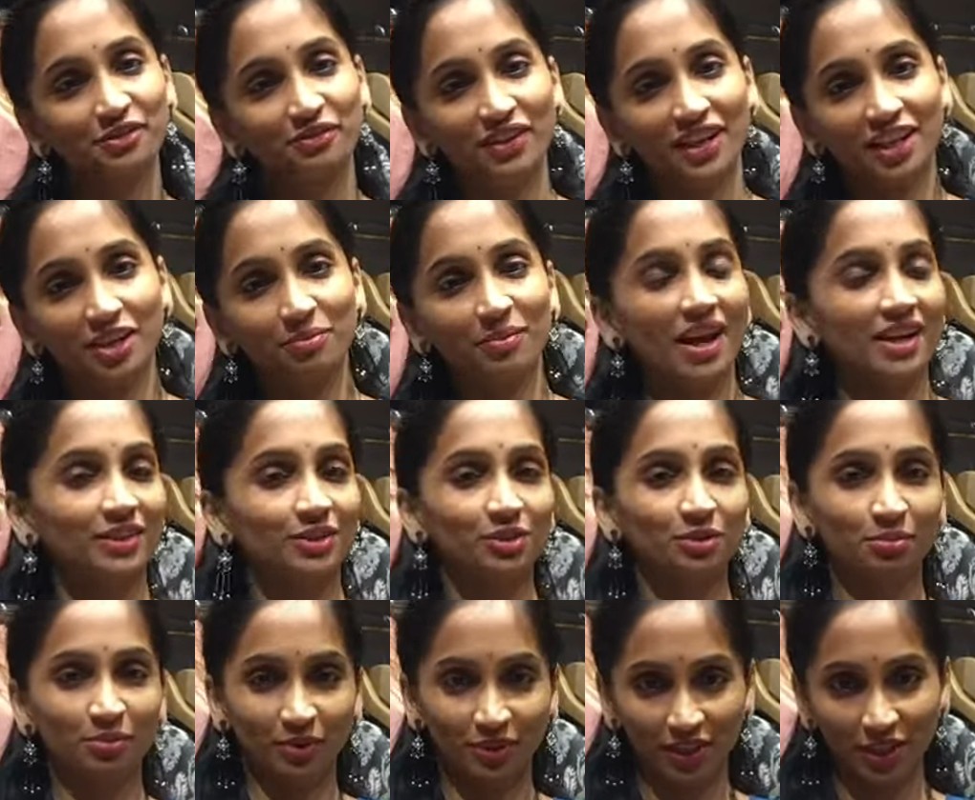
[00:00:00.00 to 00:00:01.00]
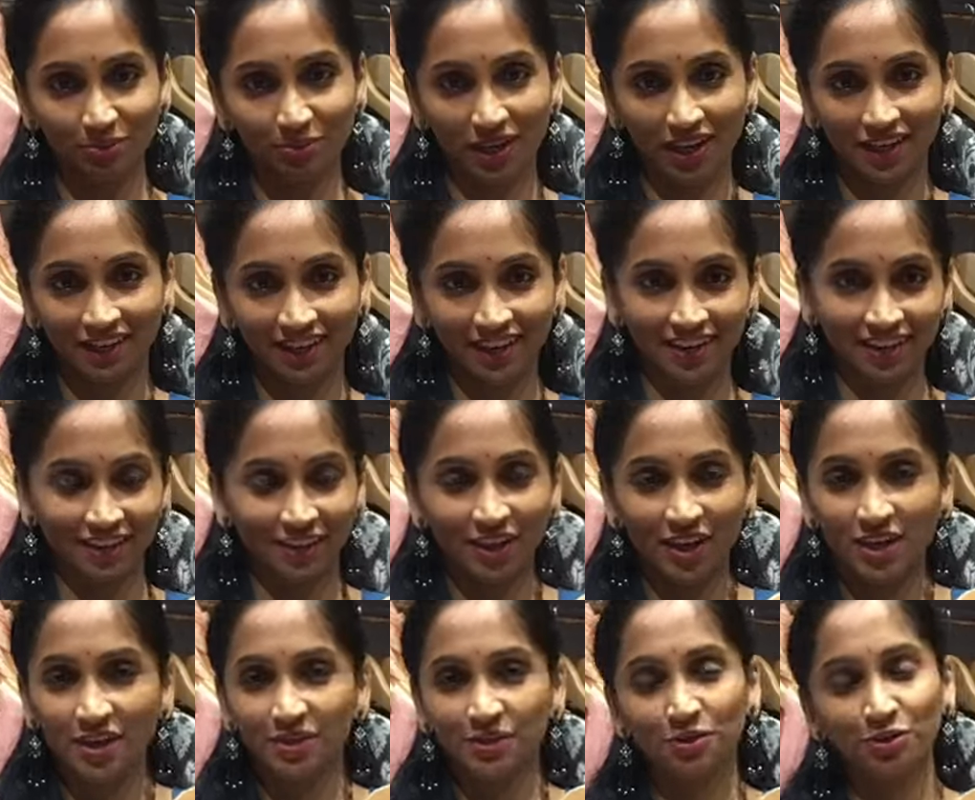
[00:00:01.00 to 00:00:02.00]
వెల్కమ్ బ్యాక్ టు హోటల్ మహారాణి
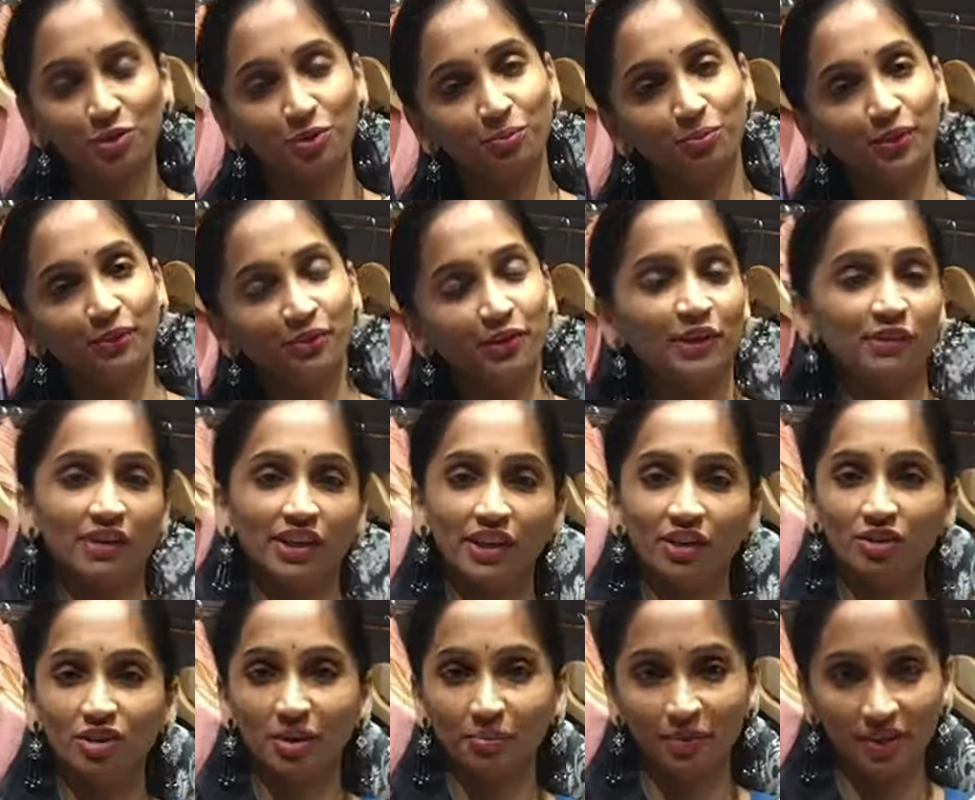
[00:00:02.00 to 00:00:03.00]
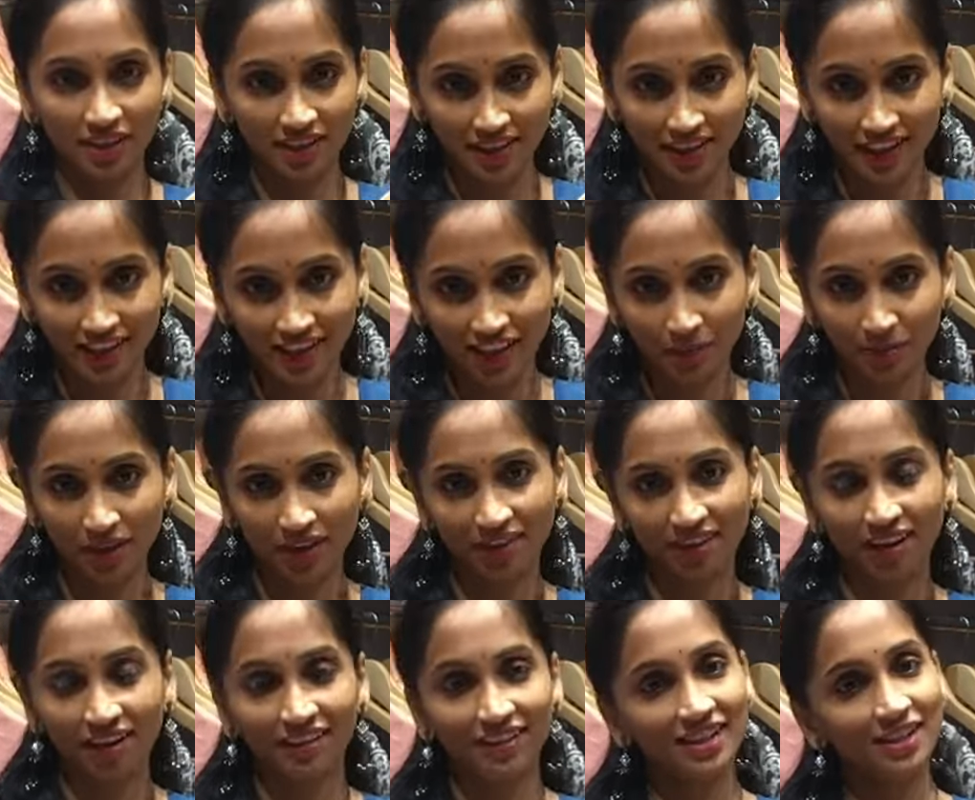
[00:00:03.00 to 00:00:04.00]
సో బిఫోర్ వీడియోలో అప్డేట్ చేశాం
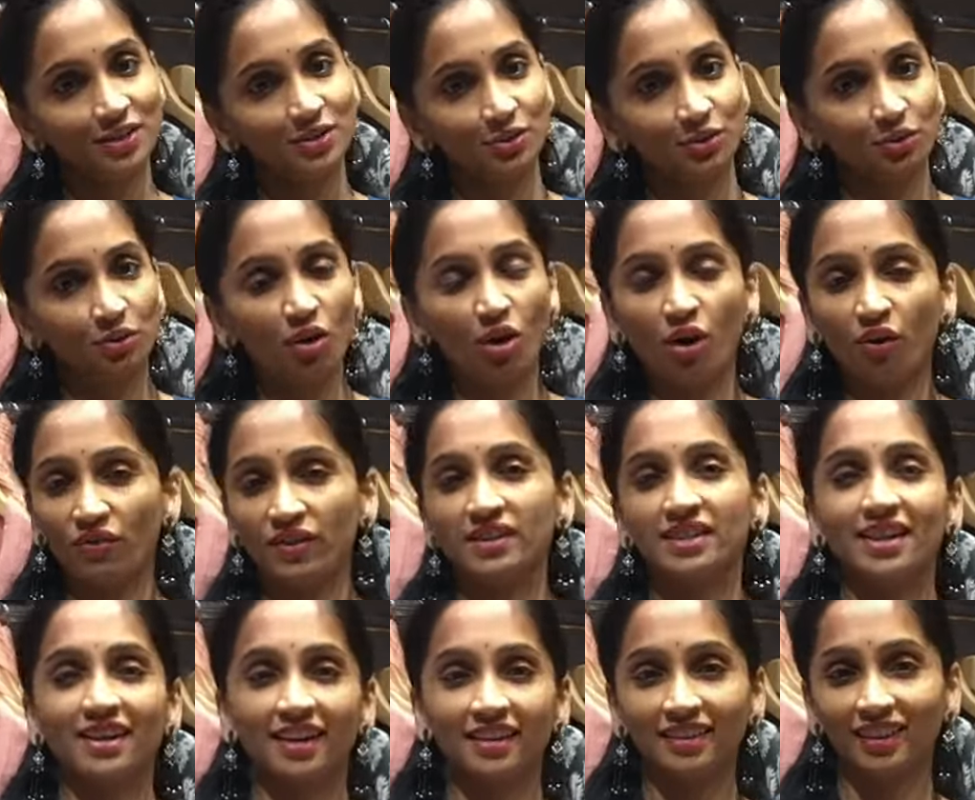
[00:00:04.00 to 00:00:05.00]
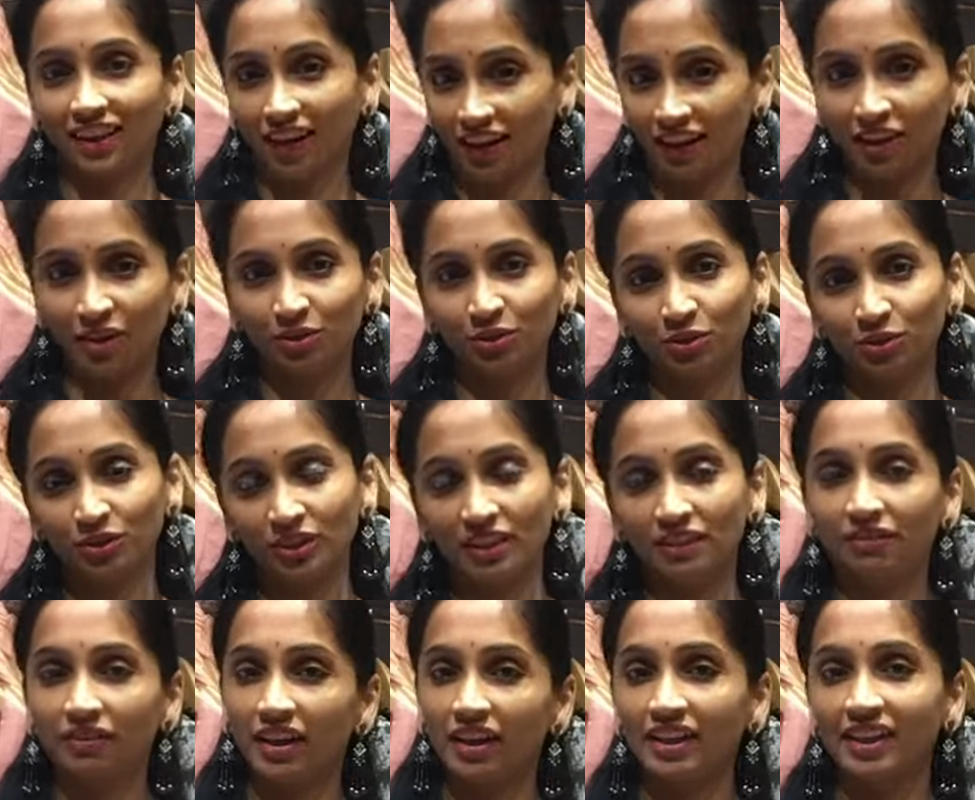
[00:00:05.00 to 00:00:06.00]
కదా అండి సో ఆఫర్స్ ఏదైతే రన్ అవుతుంది
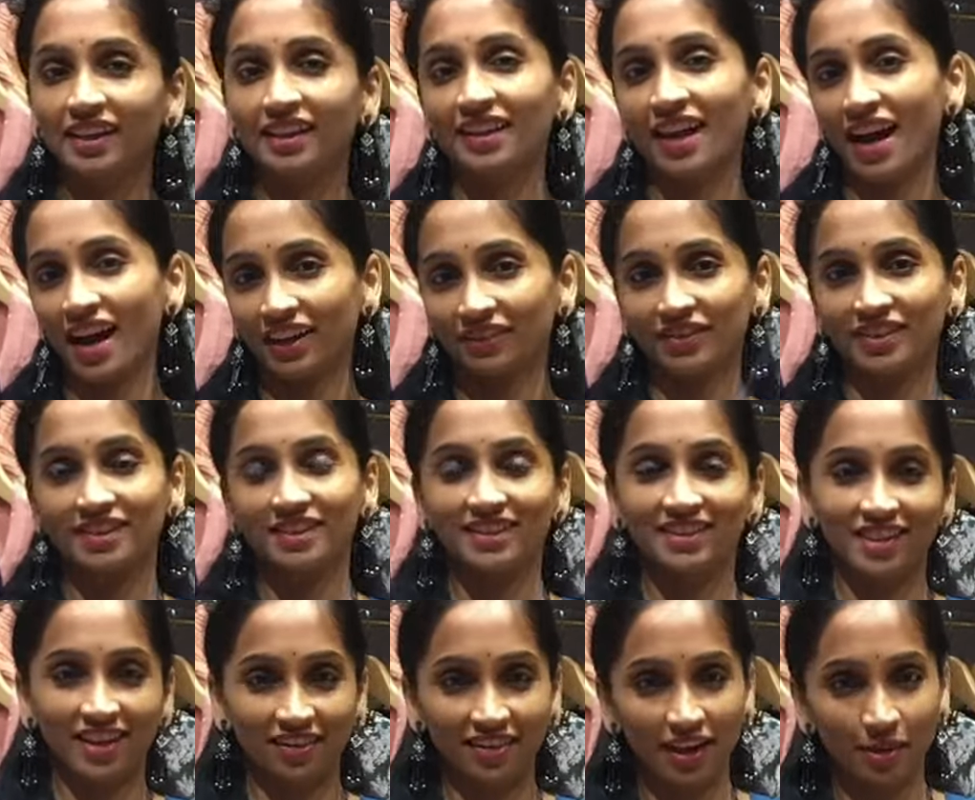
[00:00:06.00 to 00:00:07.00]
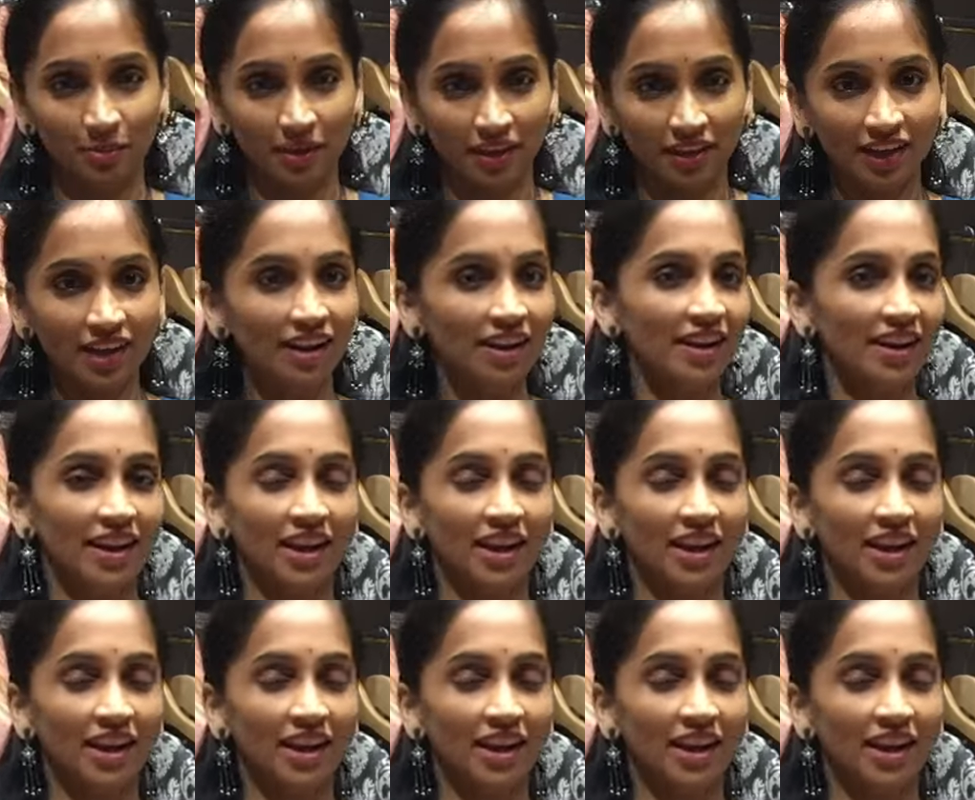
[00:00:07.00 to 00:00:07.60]
వన్ ఇయర్ యానివర్సరీ సందర్భంగా